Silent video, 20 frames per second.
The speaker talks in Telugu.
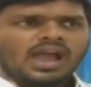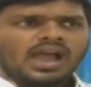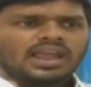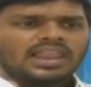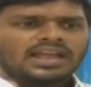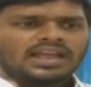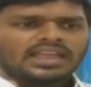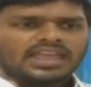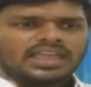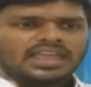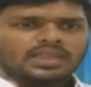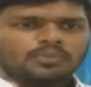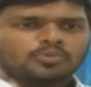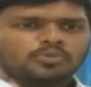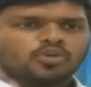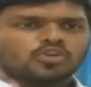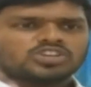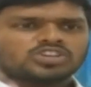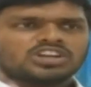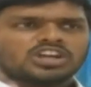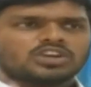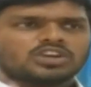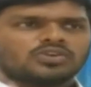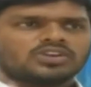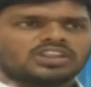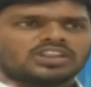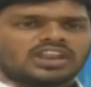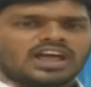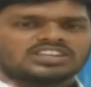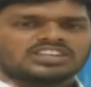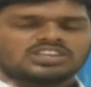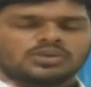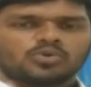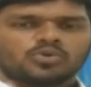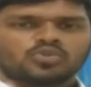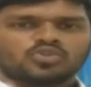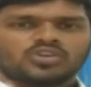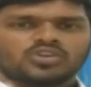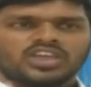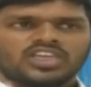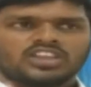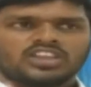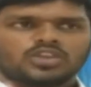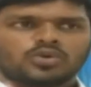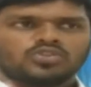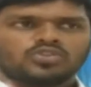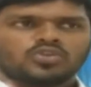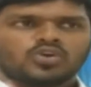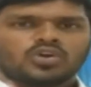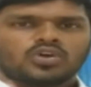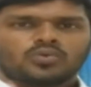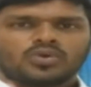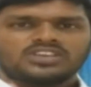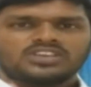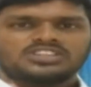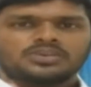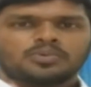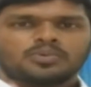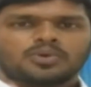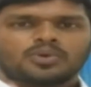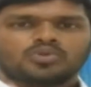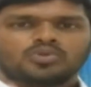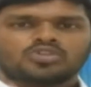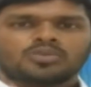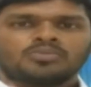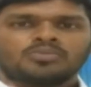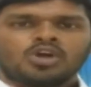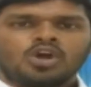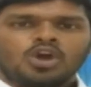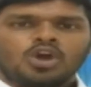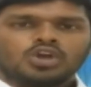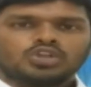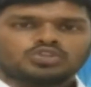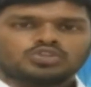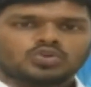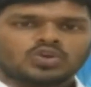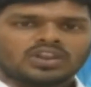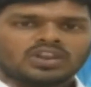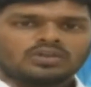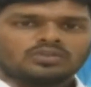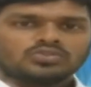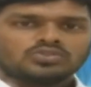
అలాగే ఇప్పుడు వచ్చినటువంటి రాష్ట్ర ప్రభుత్వం ఏదైతే ఉందో వైసీపీ ప్రభుత్వం జులై